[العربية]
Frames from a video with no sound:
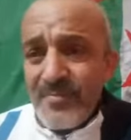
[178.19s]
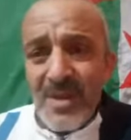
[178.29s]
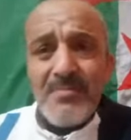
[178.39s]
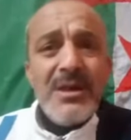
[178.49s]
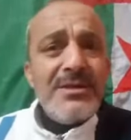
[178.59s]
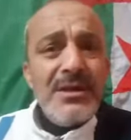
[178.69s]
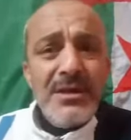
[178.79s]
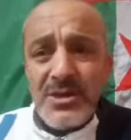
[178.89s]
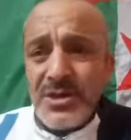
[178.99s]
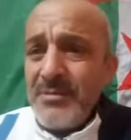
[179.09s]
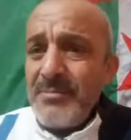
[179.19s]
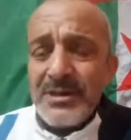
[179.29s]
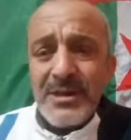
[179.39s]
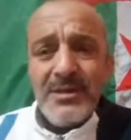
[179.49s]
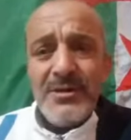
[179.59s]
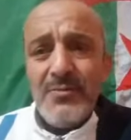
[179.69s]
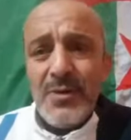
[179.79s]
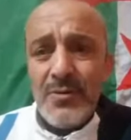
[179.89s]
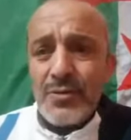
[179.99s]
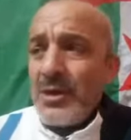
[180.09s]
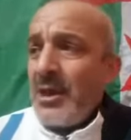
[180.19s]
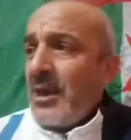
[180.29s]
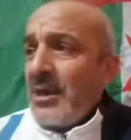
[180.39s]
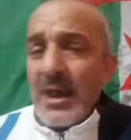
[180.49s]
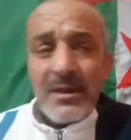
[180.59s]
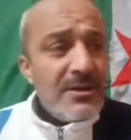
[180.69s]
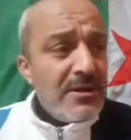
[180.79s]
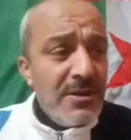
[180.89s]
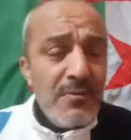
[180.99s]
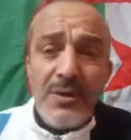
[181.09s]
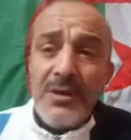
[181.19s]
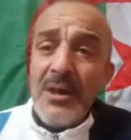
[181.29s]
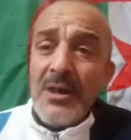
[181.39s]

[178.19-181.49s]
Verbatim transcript: ما يطيق يجري ما يطيق يدير والو خاصة وين